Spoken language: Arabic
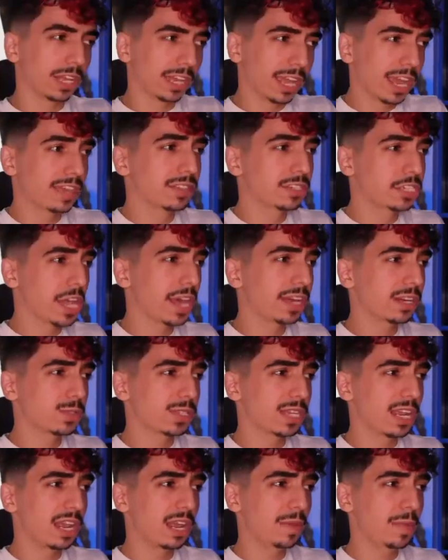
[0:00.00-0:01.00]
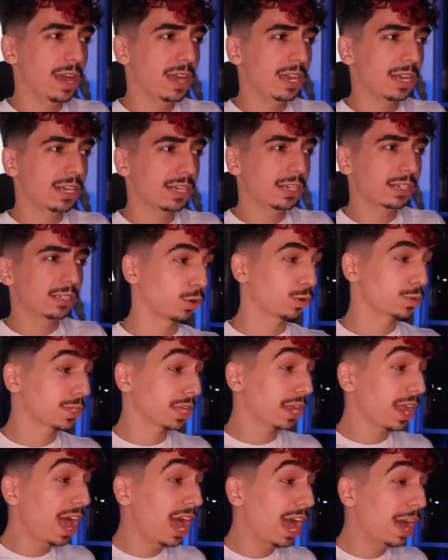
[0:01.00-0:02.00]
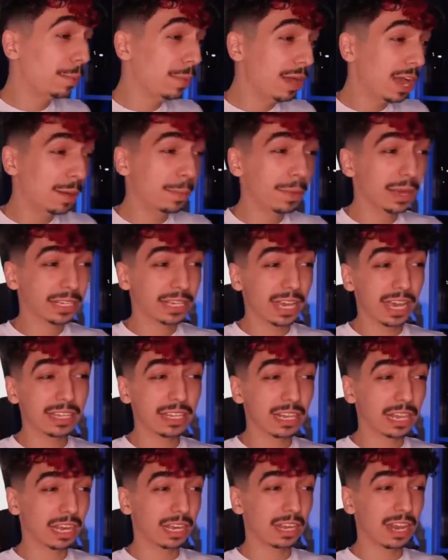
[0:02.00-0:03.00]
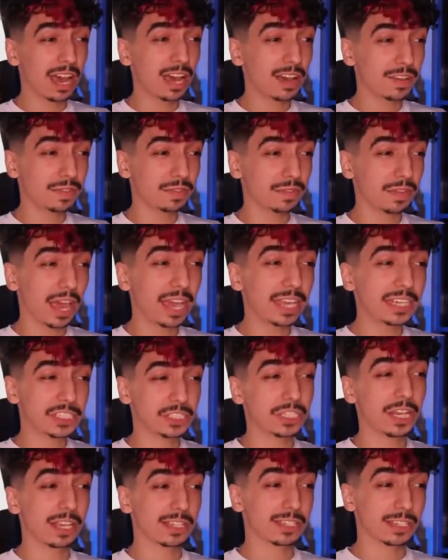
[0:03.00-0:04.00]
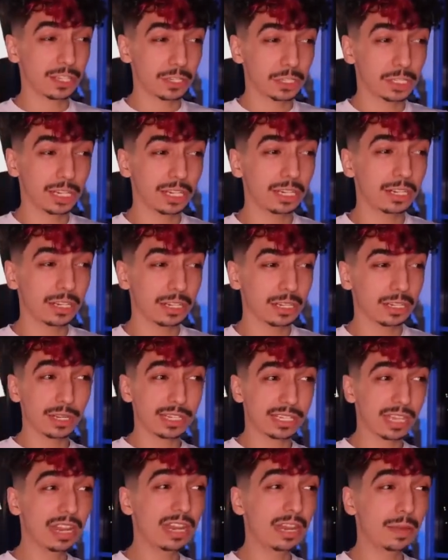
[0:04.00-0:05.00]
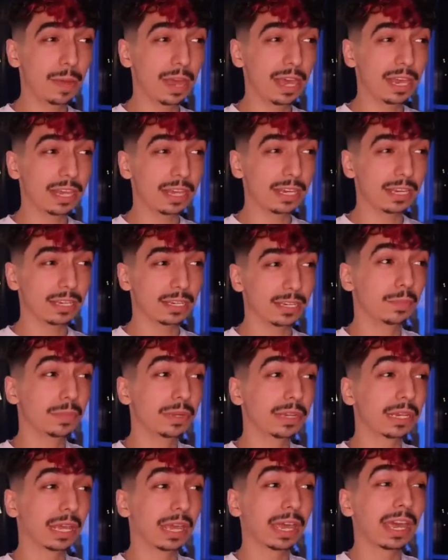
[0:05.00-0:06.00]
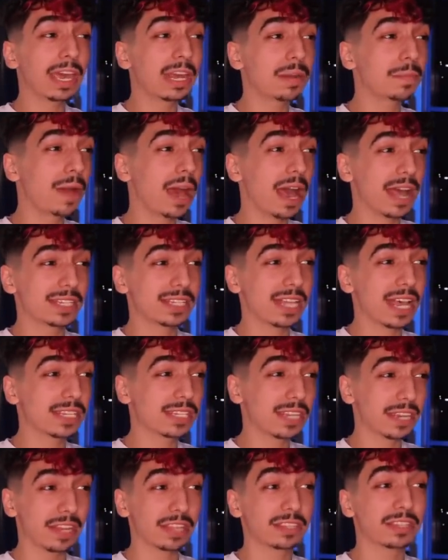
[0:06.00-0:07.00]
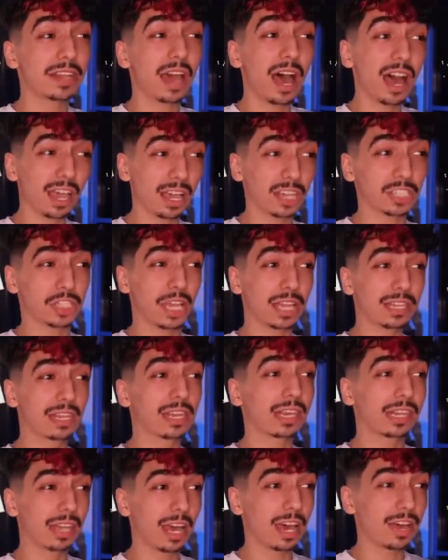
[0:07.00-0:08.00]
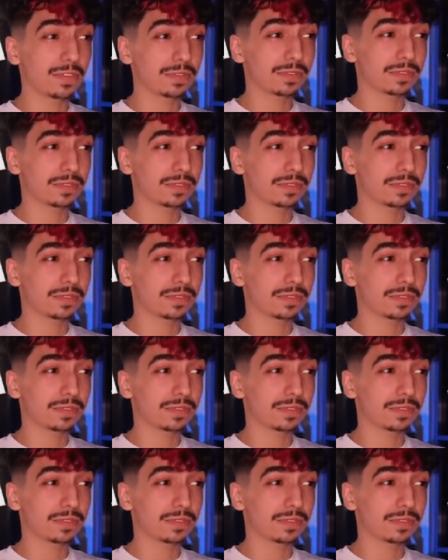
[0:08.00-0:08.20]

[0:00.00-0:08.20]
غيث جاني وسلم علي، وبصراحة مهما كان الخلاف اي شخص يجيني ويسلم علي من غير ما اساسا نتناقش عن الخلاف،